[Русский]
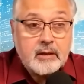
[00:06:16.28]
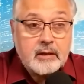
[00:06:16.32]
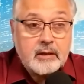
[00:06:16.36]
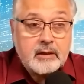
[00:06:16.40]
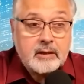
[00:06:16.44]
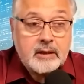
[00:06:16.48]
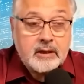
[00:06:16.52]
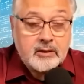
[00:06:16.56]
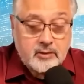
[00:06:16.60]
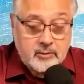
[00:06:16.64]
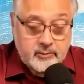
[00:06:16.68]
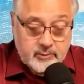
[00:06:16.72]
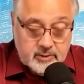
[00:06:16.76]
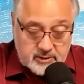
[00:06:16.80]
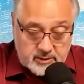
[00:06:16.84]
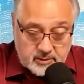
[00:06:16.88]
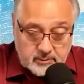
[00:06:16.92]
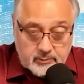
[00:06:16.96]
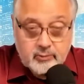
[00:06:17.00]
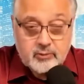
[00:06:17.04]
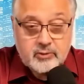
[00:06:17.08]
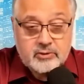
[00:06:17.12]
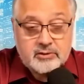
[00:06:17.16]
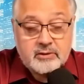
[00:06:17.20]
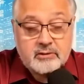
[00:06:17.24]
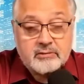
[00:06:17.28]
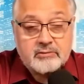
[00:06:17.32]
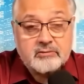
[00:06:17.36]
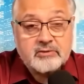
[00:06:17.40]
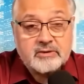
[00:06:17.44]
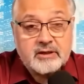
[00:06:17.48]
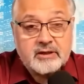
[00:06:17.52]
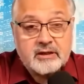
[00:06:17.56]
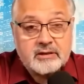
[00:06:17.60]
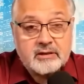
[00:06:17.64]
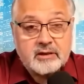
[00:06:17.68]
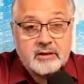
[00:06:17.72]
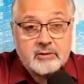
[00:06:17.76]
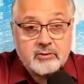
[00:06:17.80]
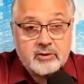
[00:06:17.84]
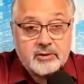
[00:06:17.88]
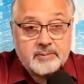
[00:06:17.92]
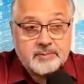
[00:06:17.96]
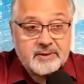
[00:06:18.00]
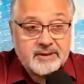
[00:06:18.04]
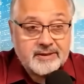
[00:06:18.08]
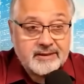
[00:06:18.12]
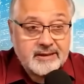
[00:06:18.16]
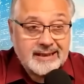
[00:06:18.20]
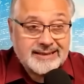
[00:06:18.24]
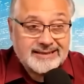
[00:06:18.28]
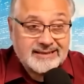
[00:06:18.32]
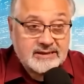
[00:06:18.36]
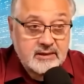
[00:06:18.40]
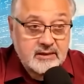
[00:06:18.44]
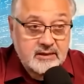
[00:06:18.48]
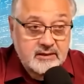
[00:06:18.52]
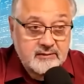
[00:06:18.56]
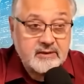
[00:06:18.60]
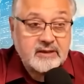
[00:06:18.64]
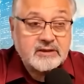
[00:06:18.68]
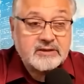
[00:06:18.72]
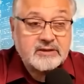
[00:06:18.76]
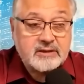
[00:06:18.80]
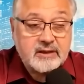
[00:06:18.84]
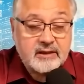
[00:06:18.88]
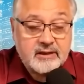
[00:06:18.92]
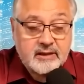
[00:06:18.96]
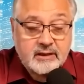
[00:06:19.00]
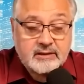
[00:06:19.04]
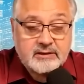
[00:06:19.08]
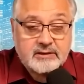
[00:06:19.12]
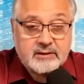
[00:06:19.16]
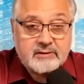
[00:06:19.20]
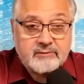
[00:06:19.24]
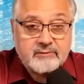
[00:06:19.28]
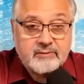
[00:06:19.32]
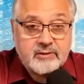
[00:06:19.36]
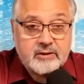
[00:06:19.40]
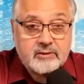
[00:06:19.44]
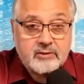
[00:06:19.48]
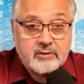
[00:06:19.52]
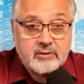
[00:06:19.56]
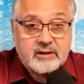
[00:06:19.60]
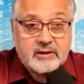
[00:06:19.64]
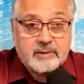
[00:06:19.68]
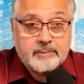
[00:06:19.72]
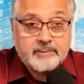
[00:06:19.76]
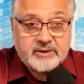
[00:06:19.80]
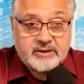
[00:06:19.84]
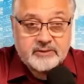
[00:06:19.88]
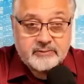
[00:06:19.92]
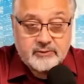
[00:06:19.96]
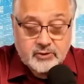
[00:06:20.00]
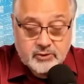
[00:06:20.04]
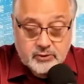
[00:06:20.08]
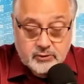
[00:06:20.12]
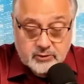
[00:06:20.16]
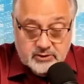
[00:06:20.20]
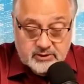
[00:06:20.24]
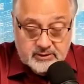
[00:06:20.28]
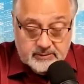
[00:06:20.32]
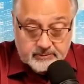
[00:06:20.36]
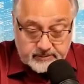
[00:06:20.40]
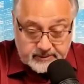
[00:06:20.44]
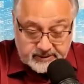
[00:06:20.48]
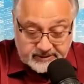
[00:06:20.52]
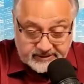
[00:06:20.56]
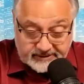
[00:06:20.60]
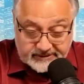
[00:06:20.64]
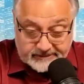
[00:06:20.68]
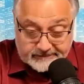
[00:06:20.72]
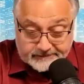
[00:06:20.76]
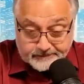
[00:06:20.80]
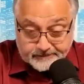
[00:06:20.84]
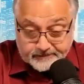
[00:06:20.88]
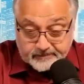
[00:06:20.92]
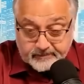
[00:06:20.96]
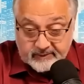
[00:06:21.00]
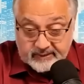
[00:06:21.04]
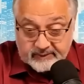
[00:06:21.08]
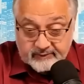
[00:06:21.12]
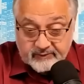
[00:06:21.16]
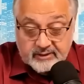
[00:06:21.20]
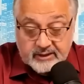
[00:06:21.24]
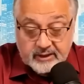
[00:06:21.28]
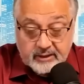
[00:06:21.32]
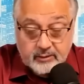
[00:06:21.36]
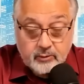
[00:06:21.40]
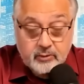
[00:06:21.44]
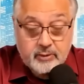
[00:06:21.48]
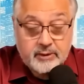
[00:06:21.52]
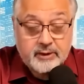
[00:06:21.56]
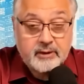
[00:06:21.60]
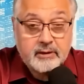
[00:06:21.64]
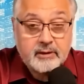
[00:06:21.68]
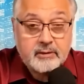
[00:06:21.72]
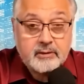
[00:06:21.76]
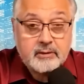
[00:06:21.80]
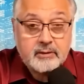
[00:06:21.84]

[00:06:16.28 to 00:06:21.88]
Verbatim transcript: Я думаю, это будет где-то от 15 до 20 лекций, в которые я посвящу событиям Второй